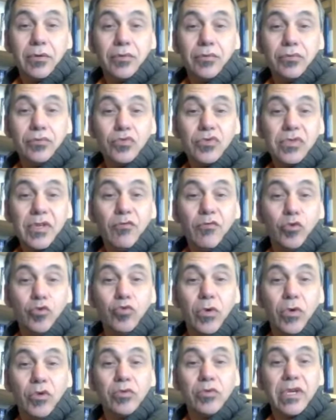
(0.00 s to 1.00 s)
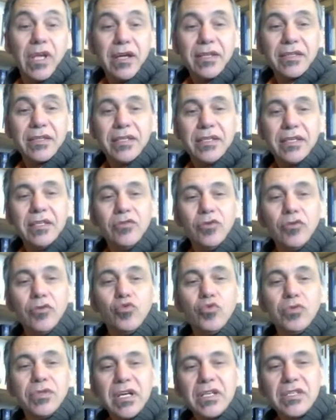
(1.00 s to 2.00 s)
nous avons, nous, à nous garder de
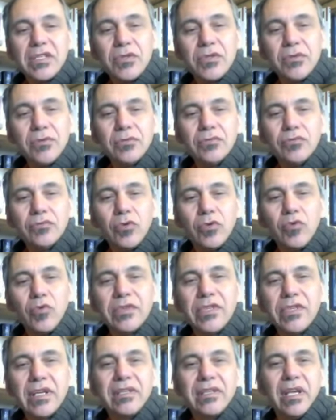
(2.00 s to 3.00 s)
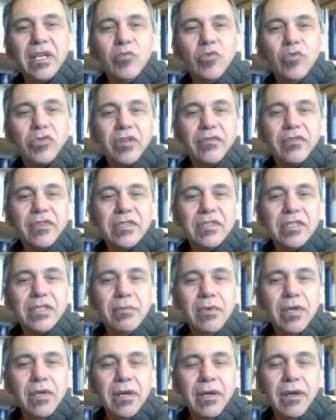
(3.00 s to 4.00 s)
toute action, de contacter le monde
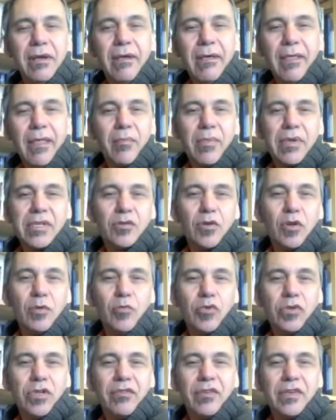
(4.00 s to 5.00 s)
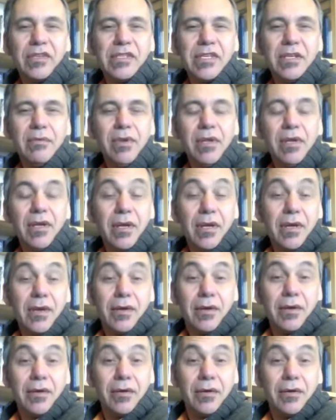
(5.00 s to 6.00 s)
invisible, parce que le monde invisible,
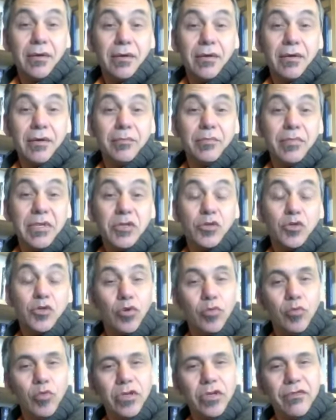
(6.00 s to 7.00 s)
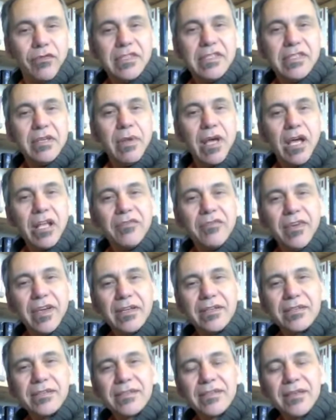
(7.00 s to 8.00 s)
bien sûr le monde invisible
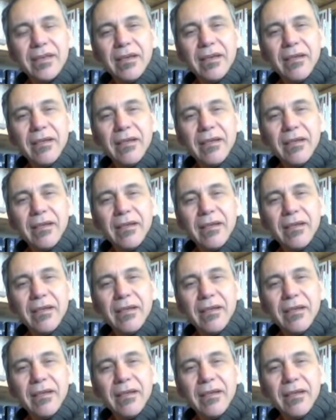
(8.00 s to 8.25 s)
adverse,